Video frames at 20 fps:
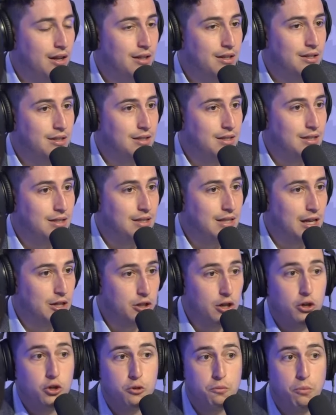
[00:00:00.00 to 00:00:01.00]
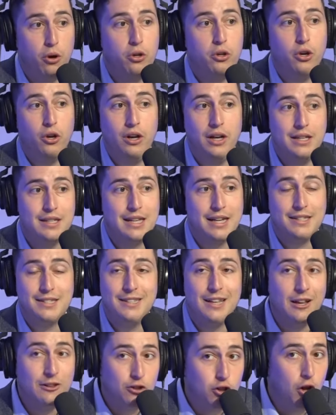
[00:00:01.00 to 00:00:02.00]
ça change pas que les
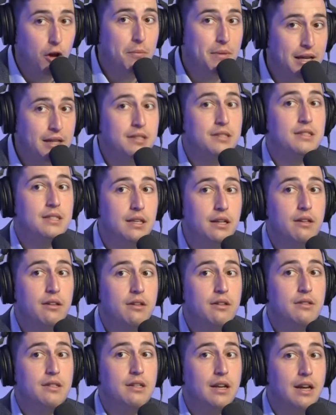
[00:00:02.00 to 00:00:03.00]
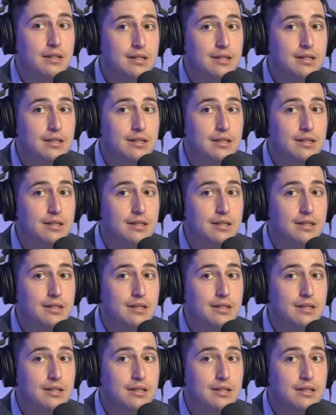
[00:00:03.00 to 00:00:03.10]
accidents domestiques, dans